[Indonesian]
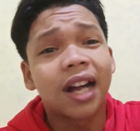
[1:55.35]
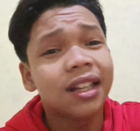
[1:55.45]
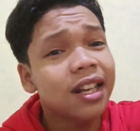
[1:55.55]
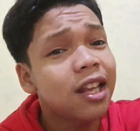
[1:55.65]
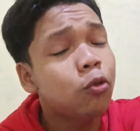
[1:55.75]

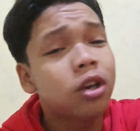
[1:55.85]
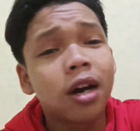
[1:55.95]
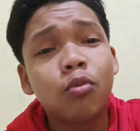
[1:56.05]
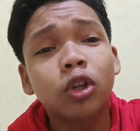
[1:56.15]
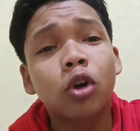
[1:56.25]
karena dia
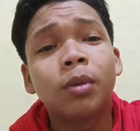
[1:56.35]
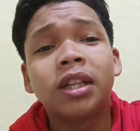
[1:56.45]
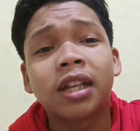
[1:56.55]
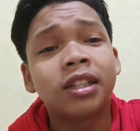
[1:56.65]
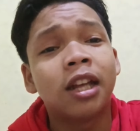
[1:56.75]
udah ngebuat
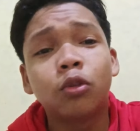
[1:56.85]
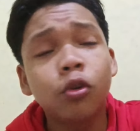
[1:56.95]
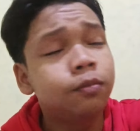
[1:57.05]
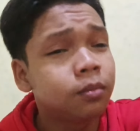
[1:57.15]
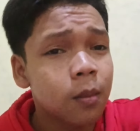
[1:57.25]
komunitasnya itu